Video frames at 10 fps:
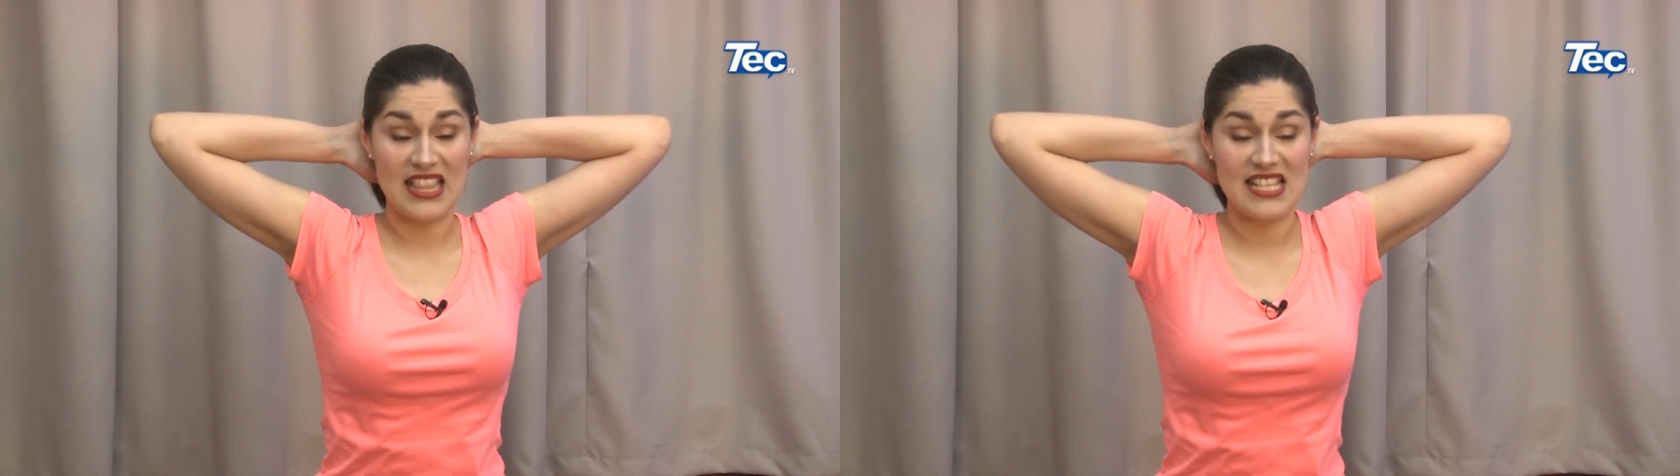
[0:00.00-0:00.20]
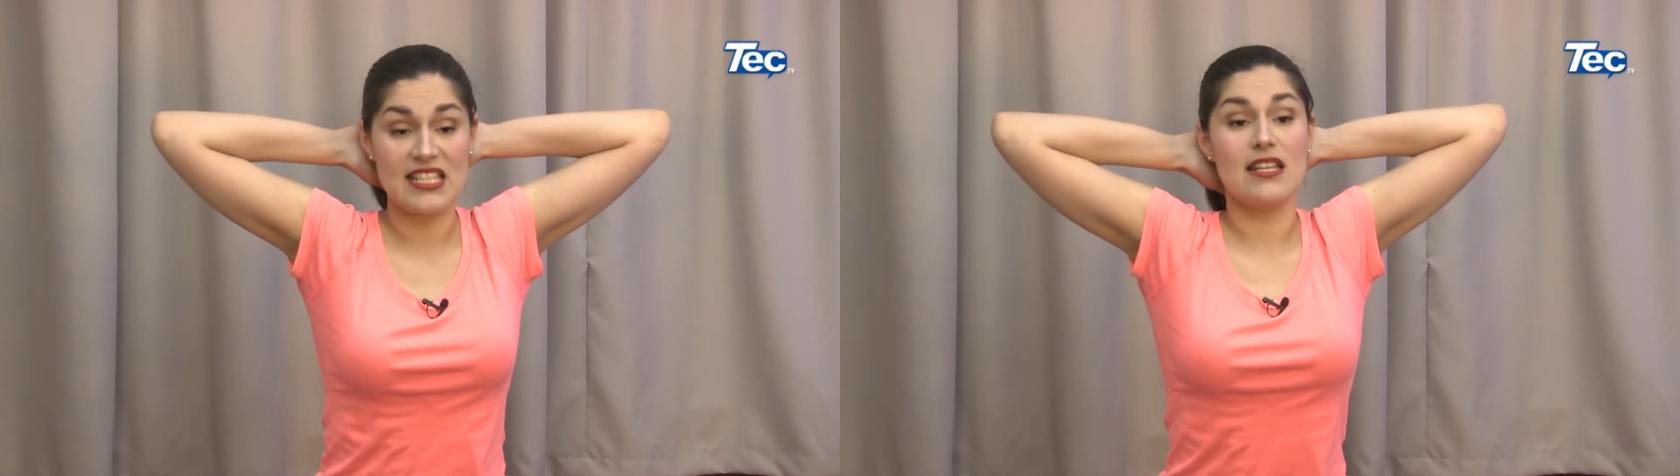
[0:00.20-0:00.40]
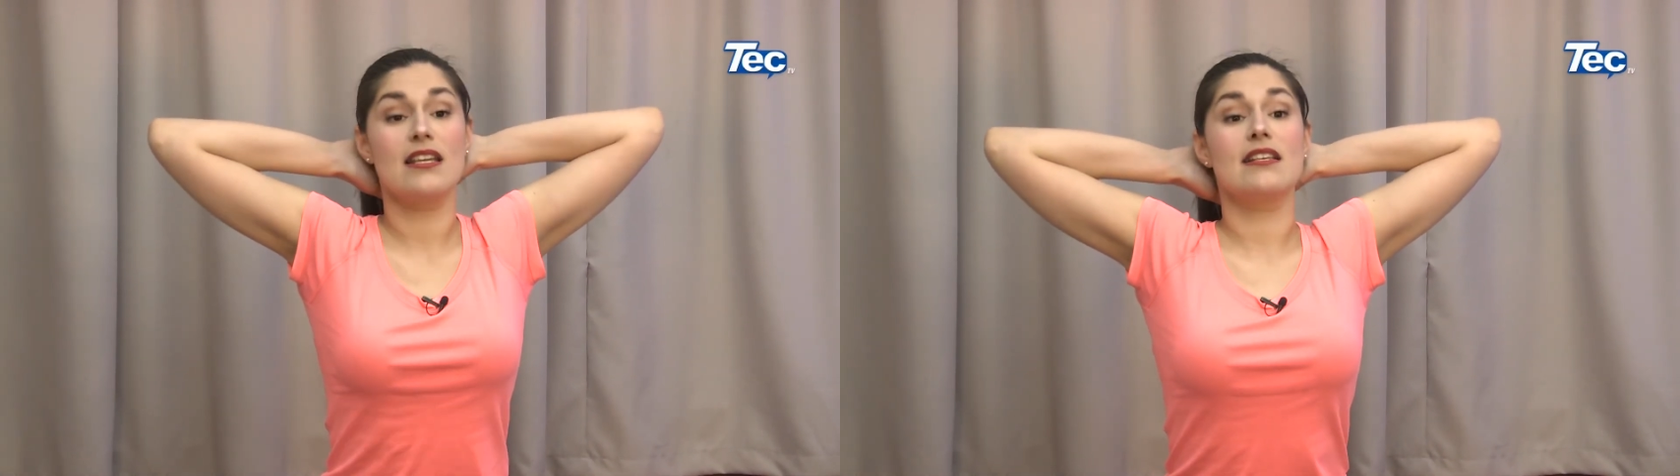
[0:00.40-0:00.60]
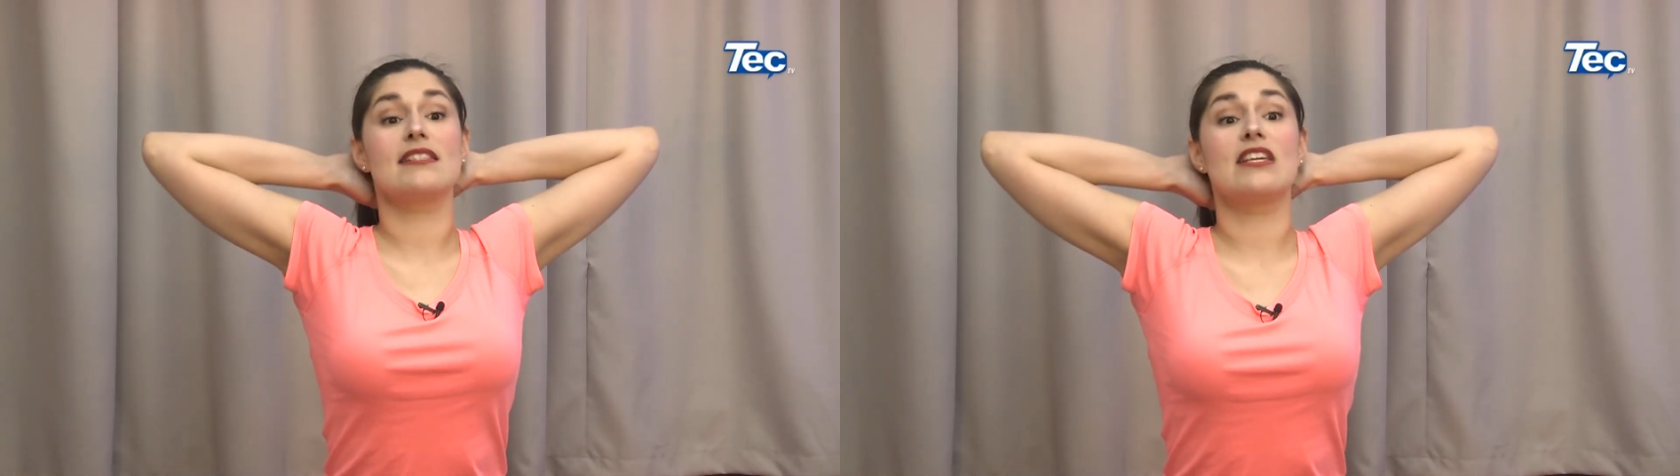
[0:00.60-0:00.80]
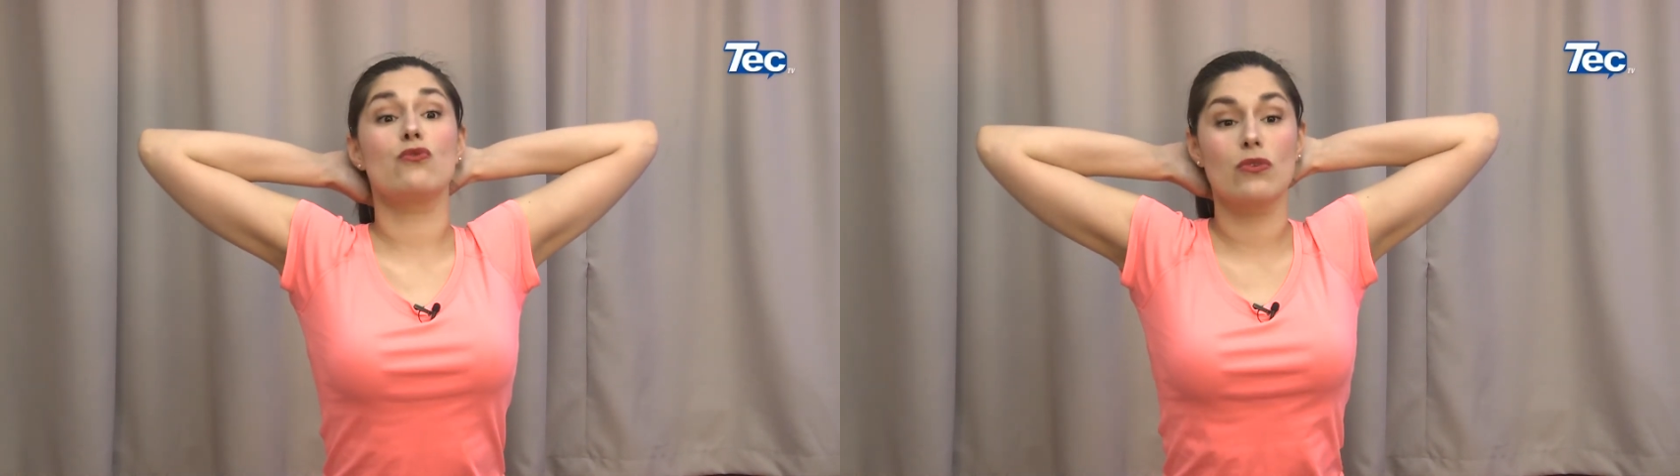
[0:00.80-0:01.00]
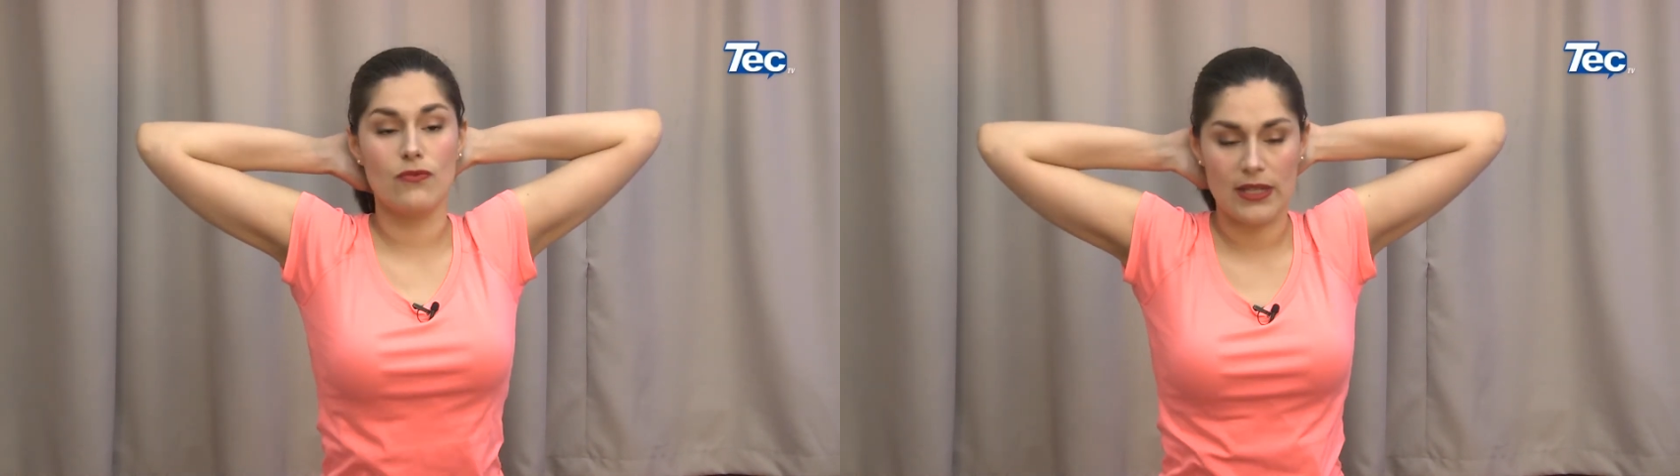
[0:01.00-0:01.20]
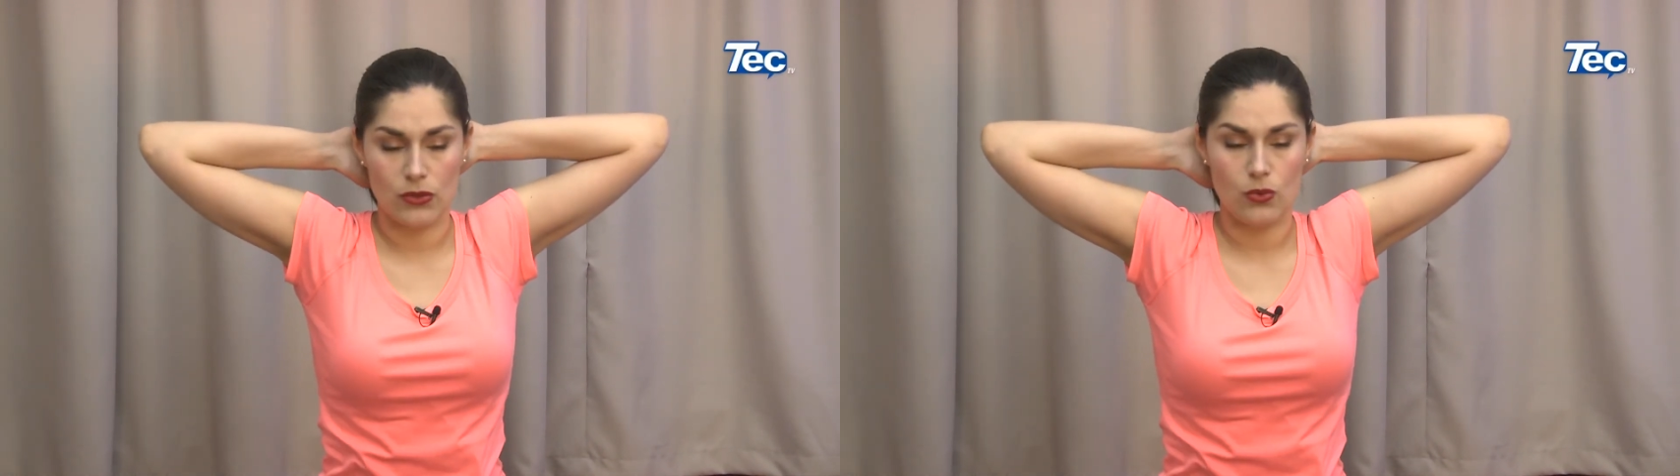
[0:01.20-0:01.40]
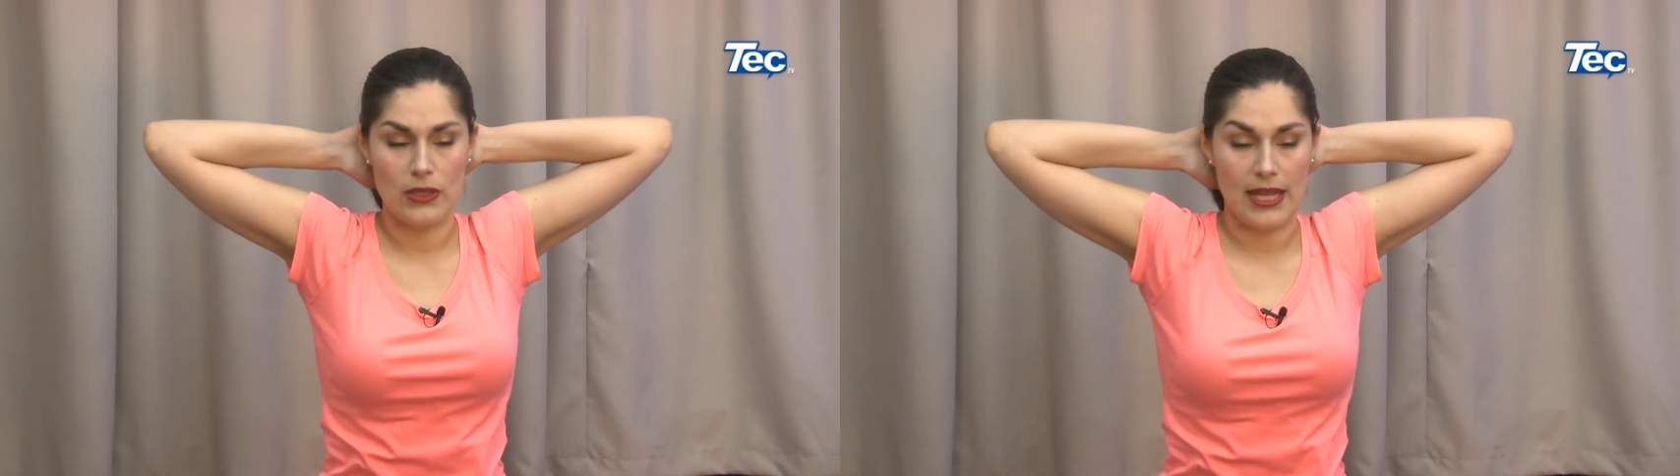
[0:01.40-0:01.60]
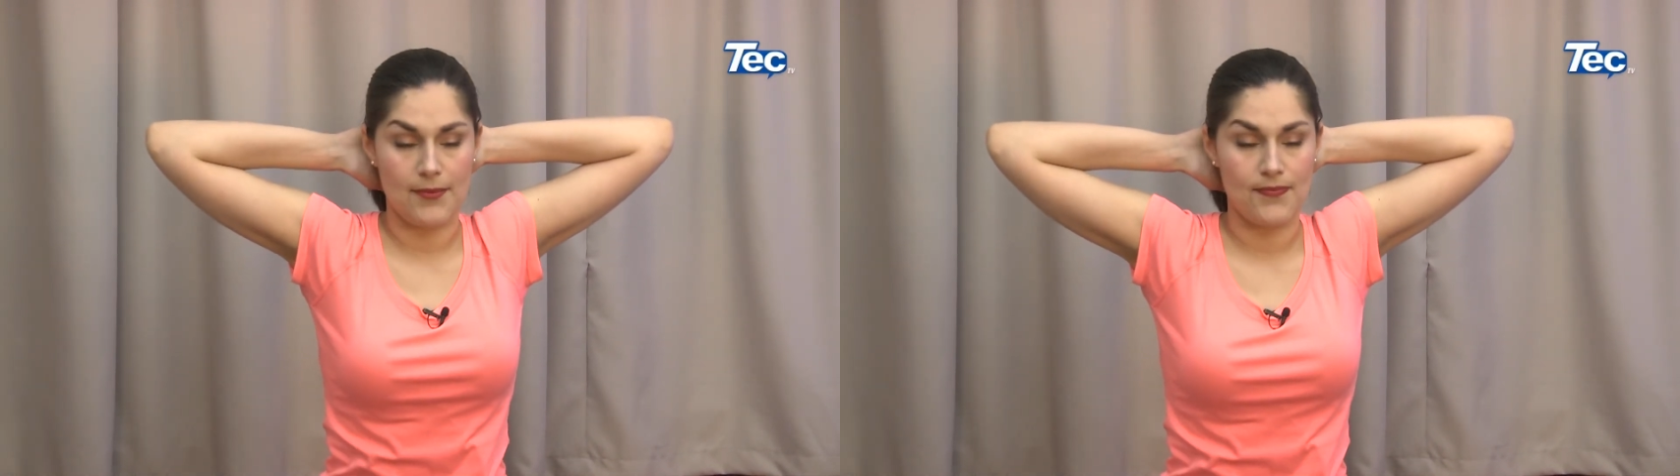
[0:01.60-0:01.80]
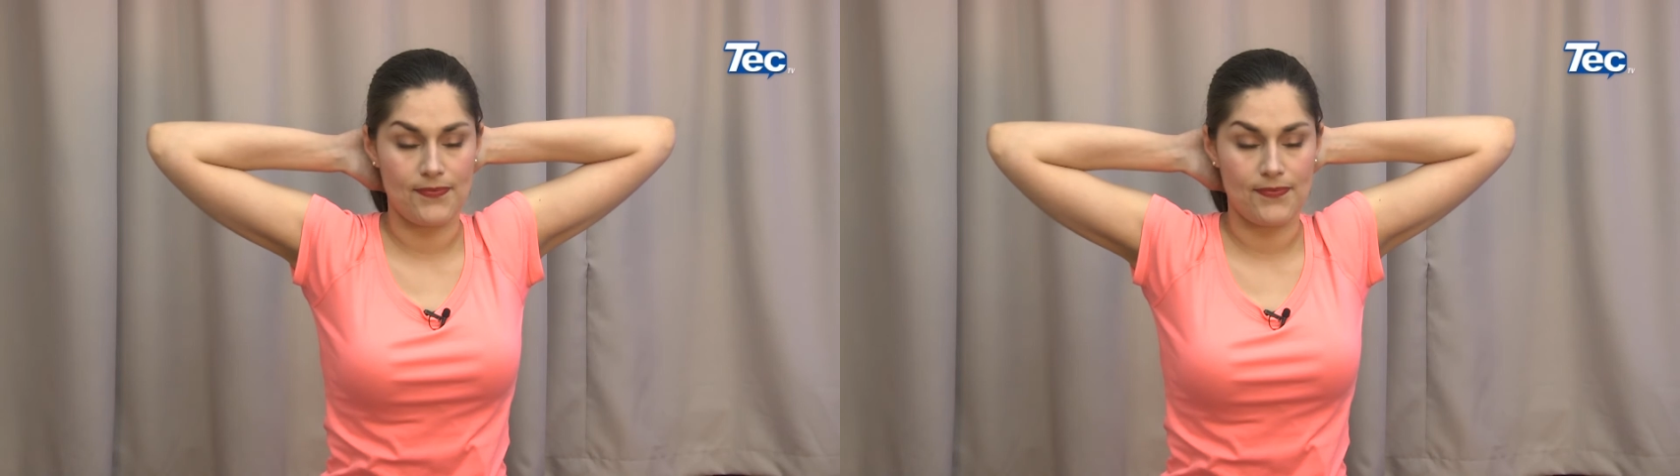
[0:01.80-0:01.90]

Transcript: es decir, sin curvatura.